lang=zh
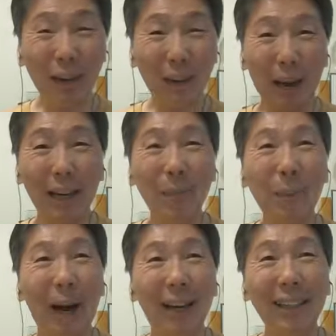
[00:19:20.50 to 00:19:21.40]
穿的爬哩
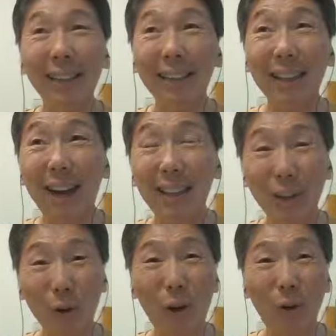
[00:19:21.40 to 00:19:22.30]
爬哩的
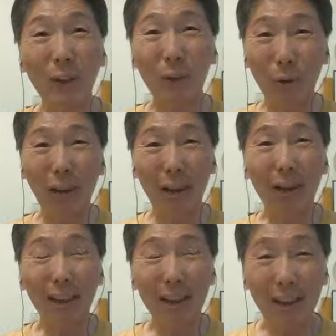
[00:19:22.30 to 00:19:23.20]
当经管会主委，
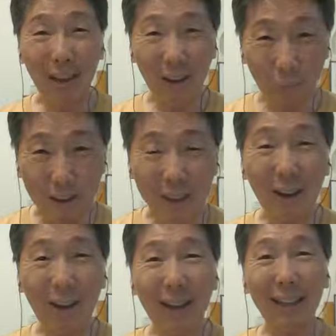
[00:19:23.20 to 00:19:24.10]
比
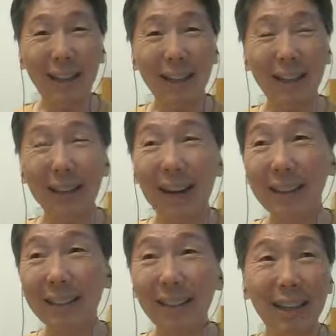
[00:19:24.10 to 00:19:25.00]
较看起来像
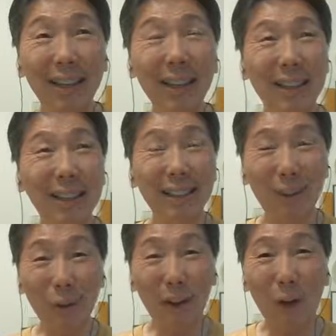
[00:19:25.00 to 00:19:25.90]
样子。
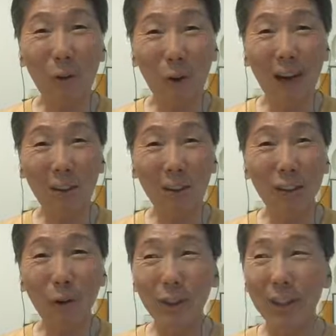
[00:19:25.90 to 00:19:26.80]
去当国安高
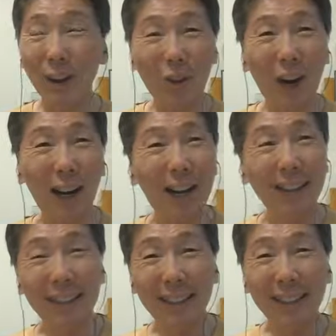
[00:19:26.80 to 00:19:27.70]
层确实很怪了，
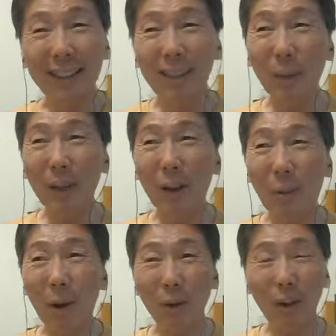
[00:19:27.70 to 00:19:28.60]
跟陈明
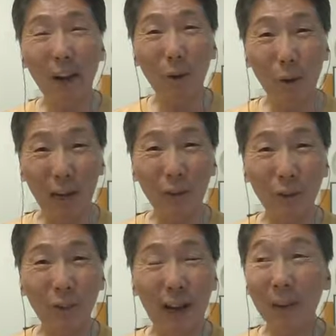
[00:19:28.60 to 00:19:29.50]
通跑去当国安
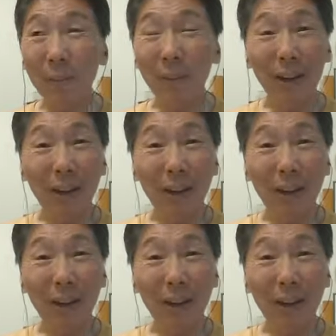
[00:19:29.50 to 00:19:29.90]
局长，